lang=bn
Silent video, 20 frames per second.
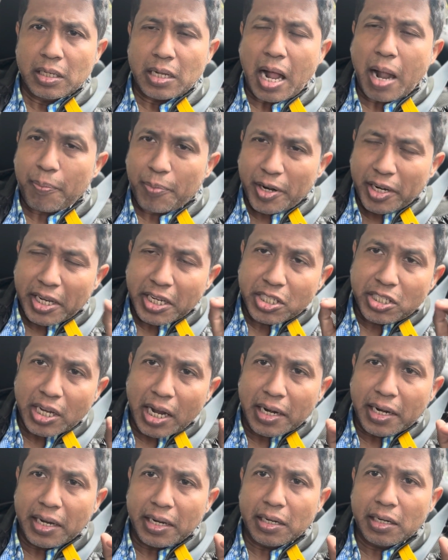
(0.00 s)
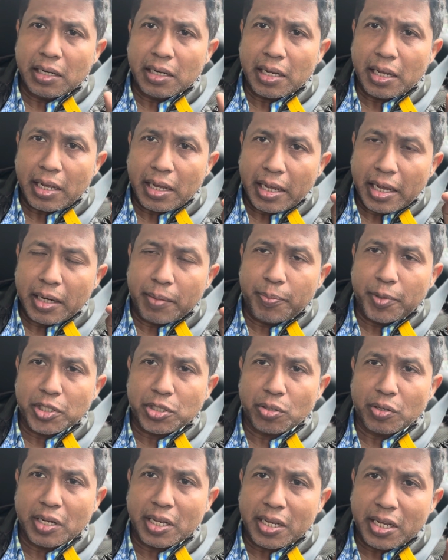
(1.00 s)
আপনারা কি জানেন এর
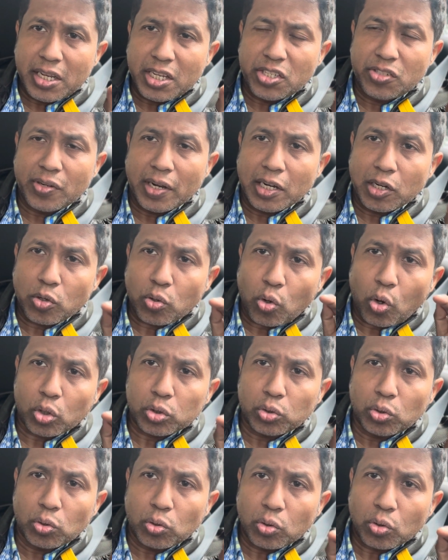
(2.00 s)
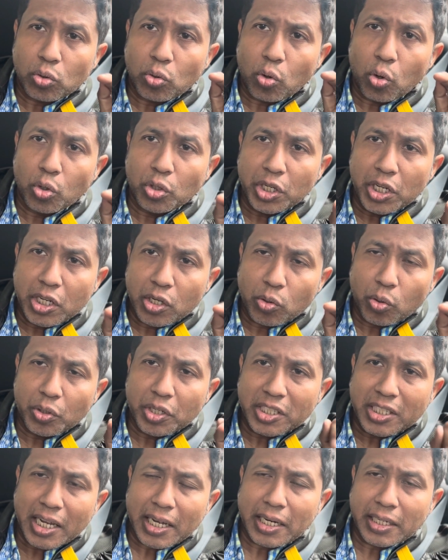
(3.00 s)
পেছনে ইসরায়েল কত কোটি কোটি
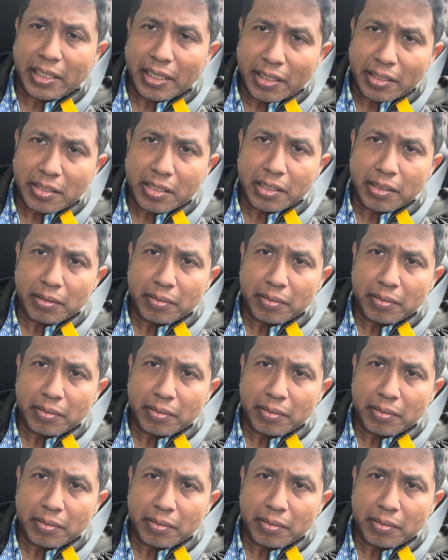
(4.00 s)
টাকা ঢেলেছে